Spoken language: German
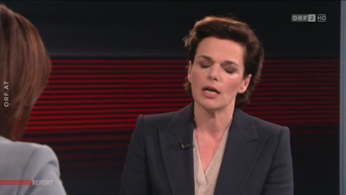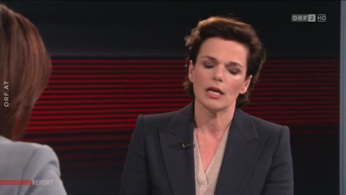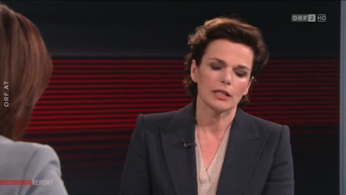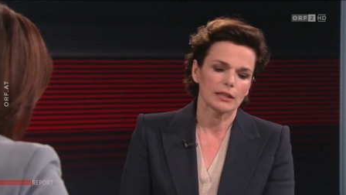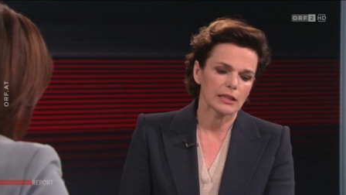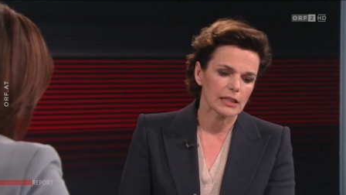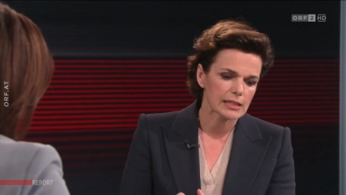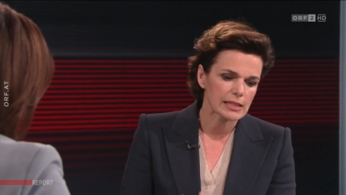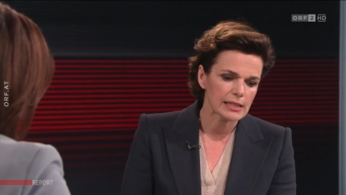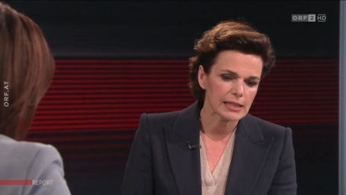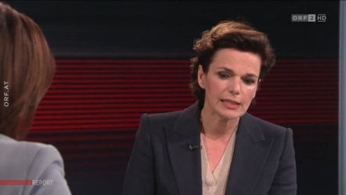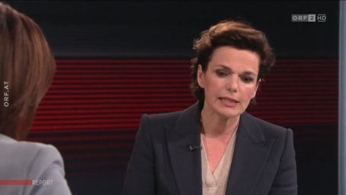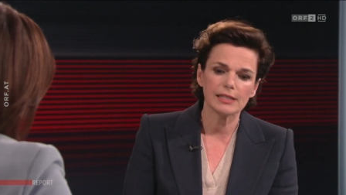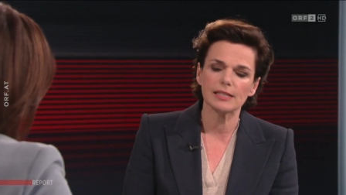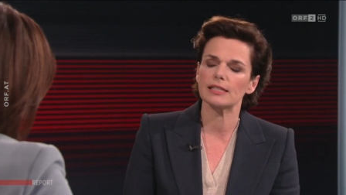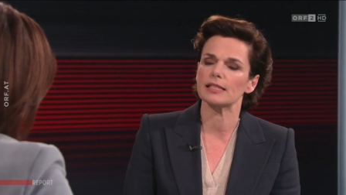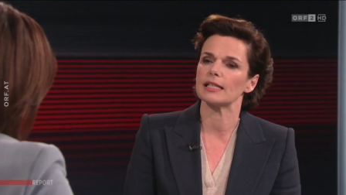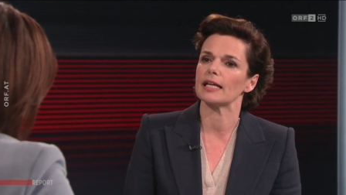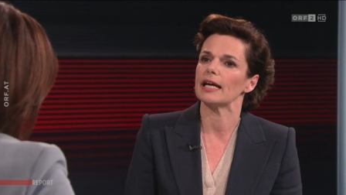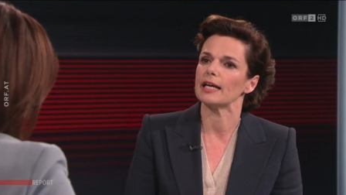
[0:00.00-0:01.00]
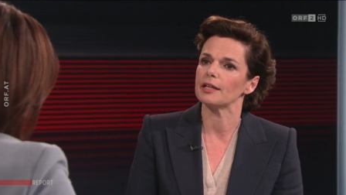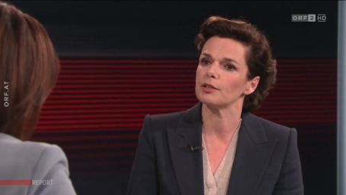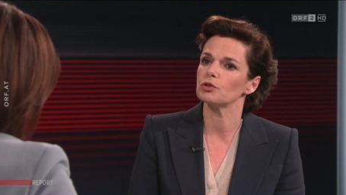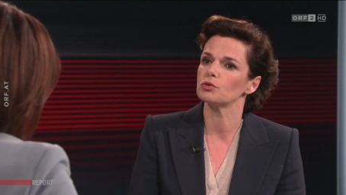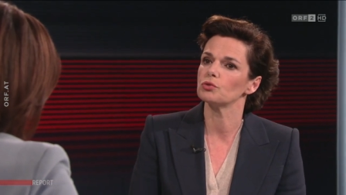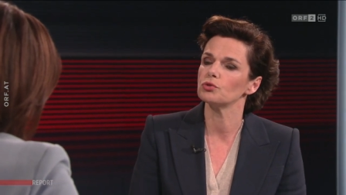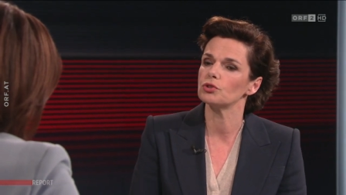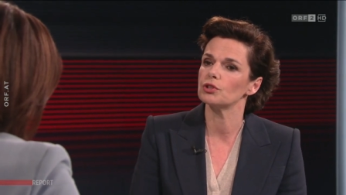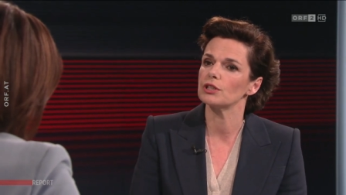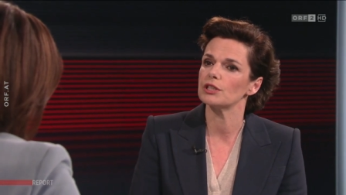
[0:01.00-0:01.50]
das ist kein
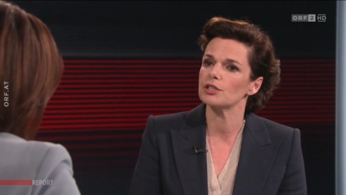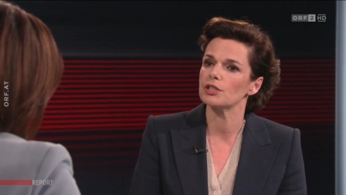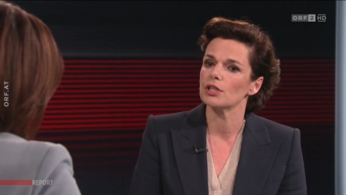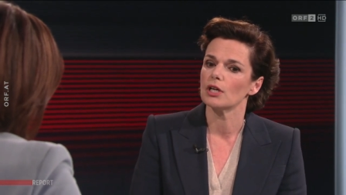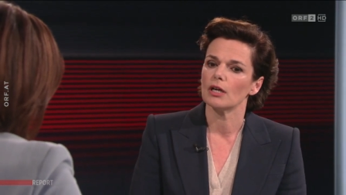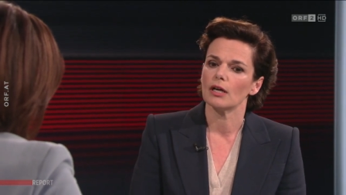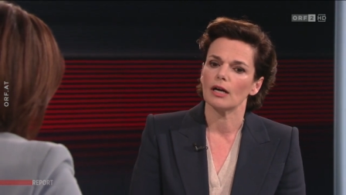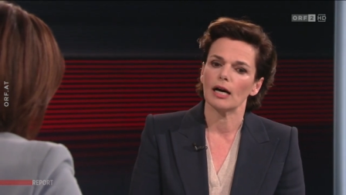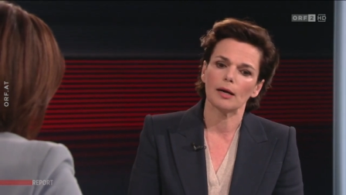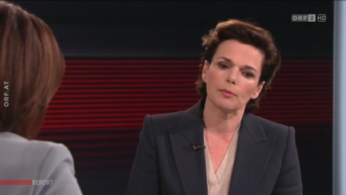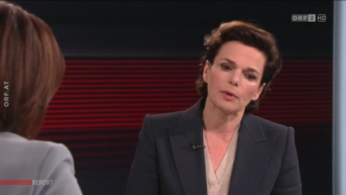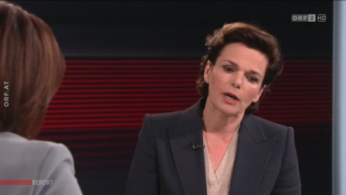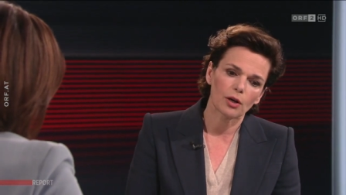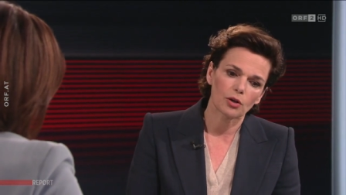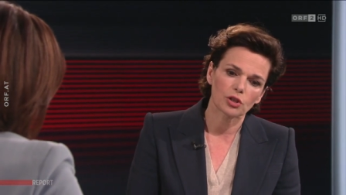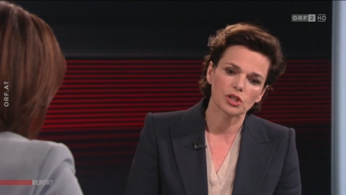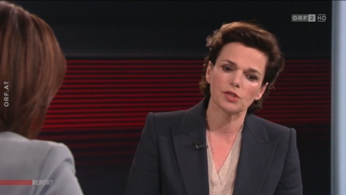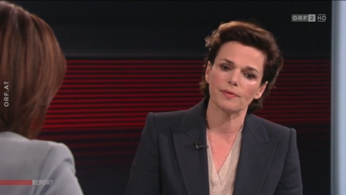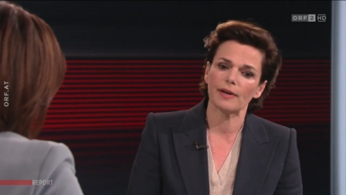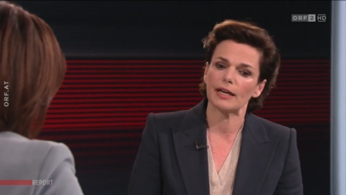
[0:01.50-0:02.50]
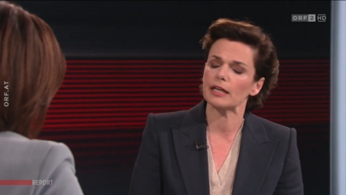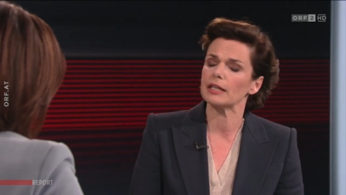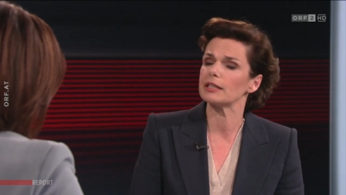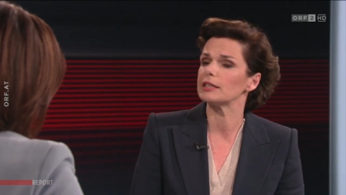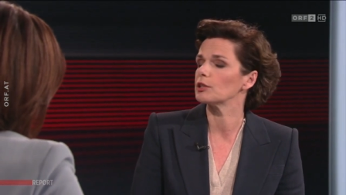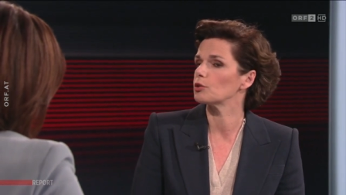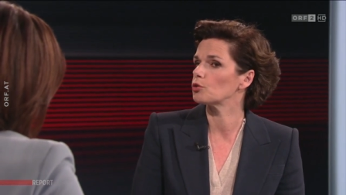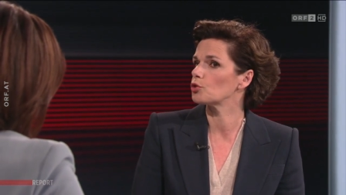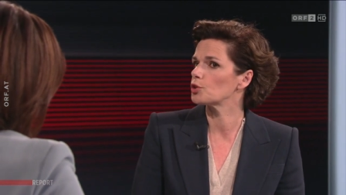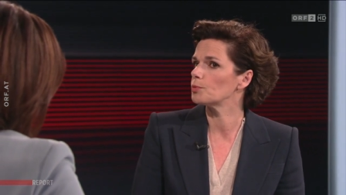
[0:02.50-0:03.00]
gutes, aber auch zwei
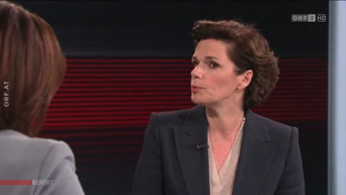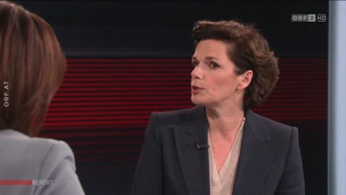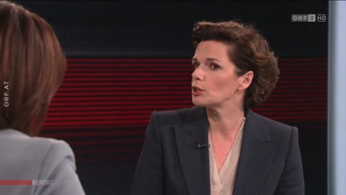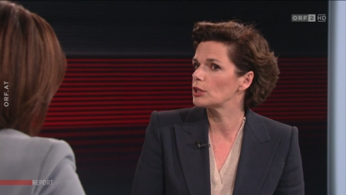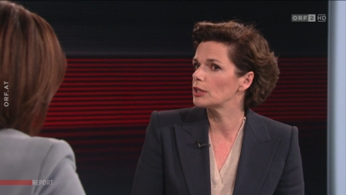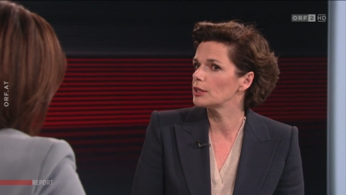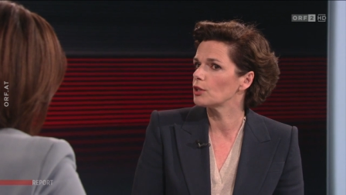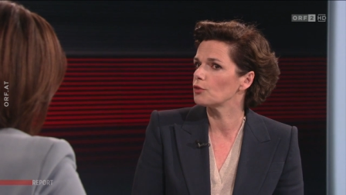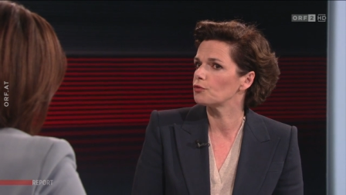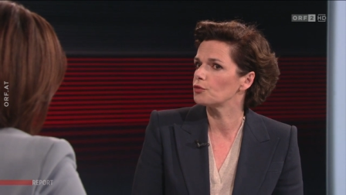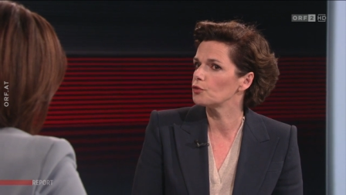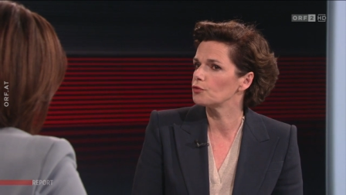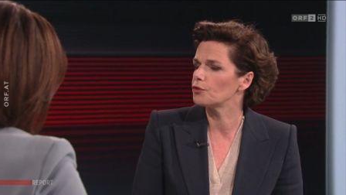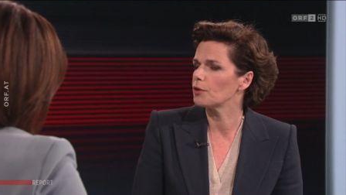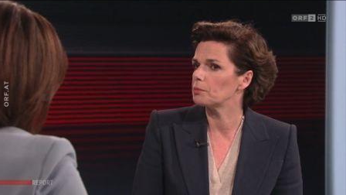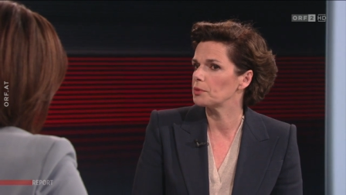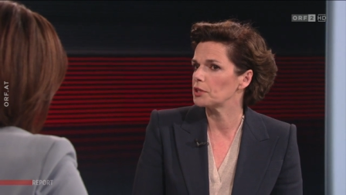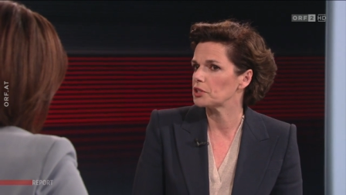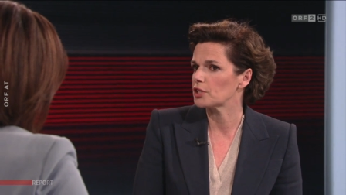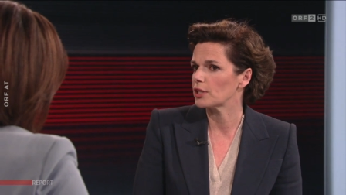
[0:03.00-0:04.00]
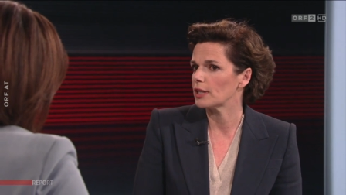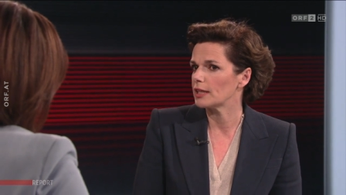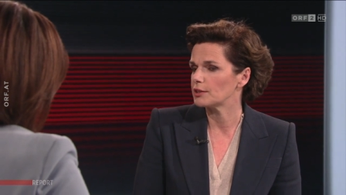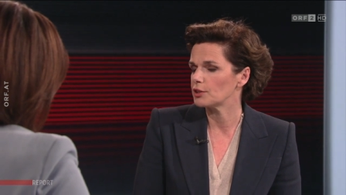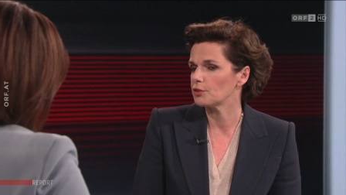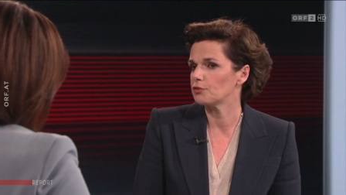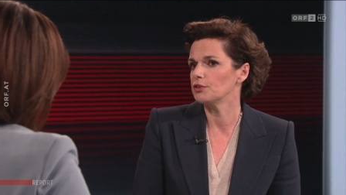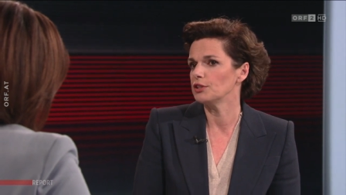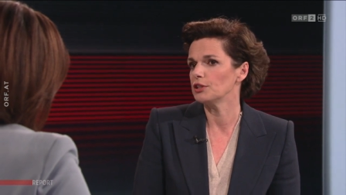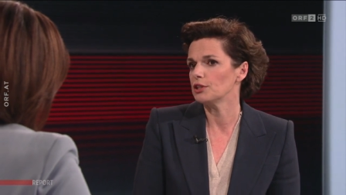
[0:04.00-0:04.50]
Regierungsmitglieder auf
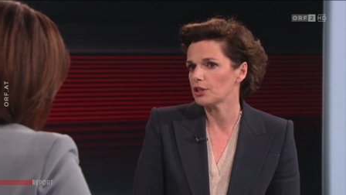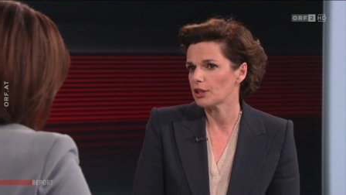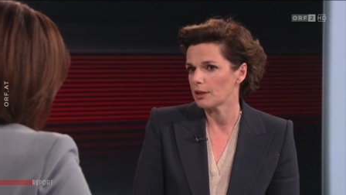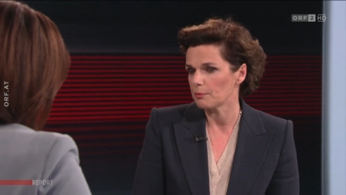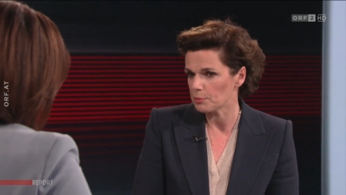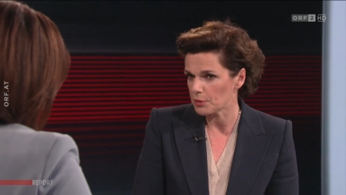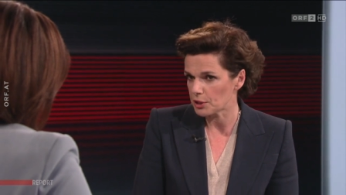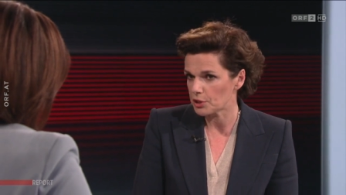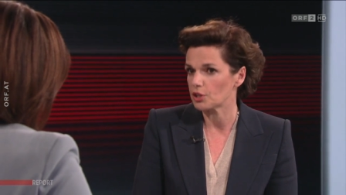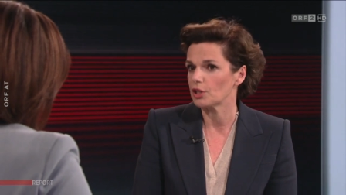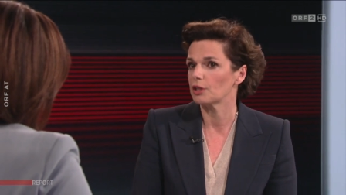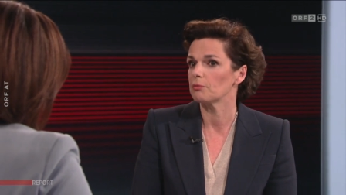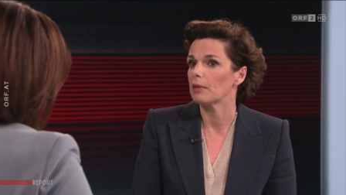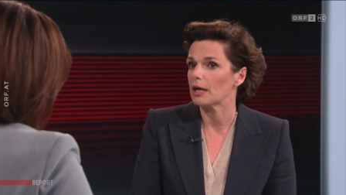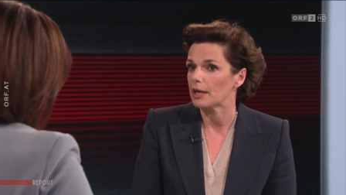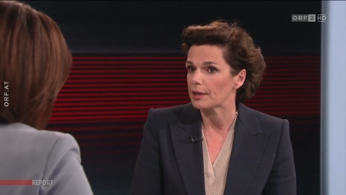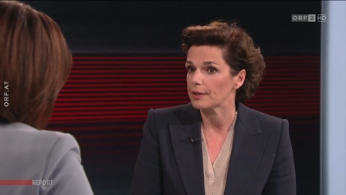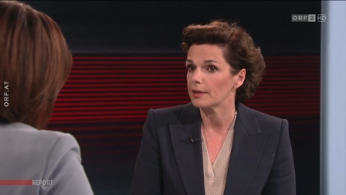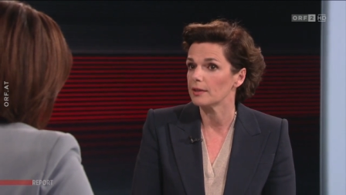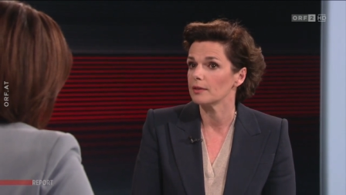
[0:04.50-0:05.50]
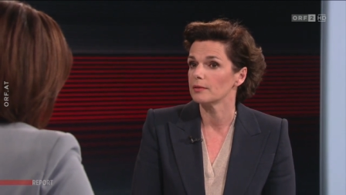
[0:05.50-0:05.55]
ÖVP-Seite finde ich ein bisschen mager.